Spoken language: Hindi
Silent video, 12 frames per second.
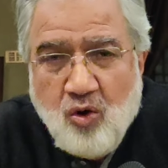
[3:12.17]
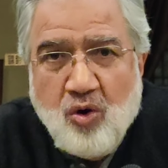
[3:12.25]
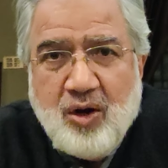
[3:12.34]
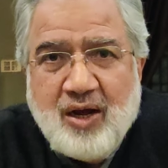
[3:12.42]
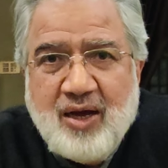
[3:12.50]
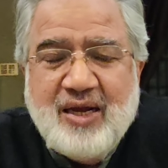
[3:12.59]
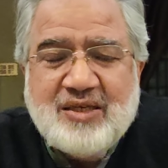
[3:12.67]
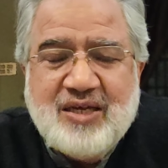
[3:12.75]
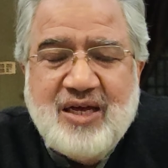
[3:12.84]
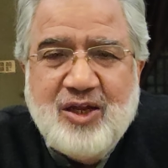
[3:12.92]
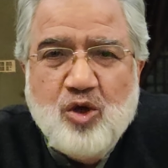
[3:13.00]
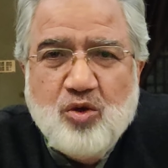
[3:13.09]
और अगर
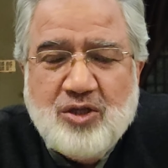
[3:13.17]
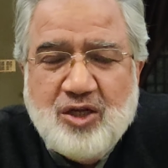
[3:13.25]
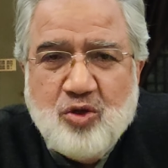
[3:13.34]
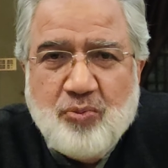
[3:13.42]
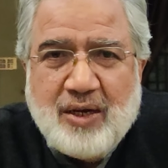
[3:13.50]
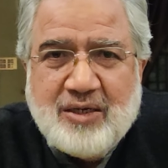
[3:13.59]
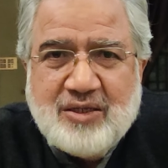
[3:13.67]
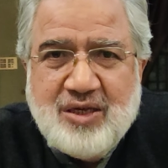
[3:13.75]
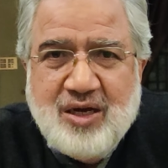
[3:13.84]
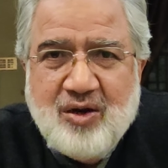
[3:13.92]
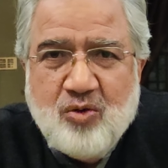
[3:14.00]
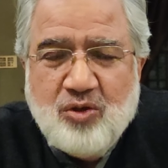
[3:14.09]
ऐसा नहीं होता तो
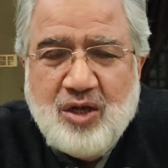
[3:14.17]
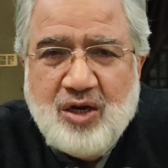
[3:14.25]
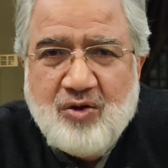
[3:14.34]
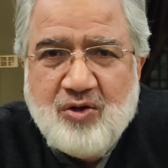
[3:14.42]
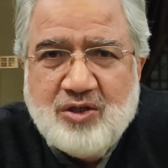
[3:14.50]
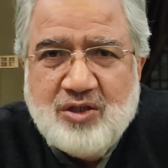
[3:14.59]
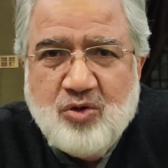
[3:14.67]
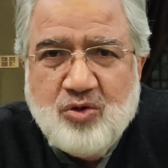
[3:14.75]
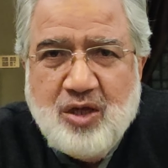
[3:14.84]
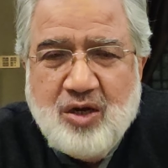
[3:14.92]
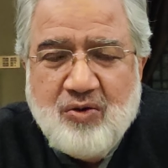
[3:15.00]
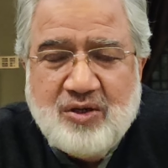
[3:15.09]
पाकिस्तान खुदा नखा खासा
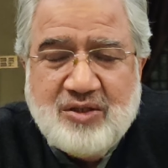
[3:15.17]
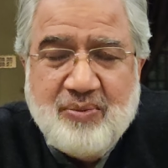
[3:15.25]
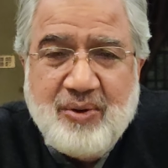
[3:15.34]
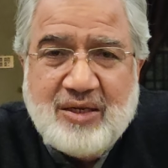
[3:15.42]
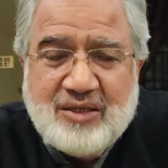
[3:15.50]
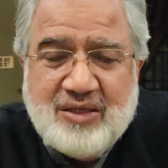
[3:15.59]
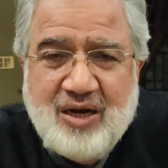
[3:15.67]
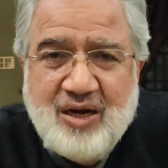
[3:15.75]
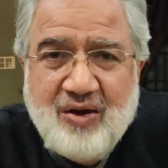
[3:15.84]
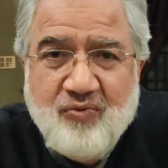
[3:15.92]
खुदा न खासा पाकिस्तान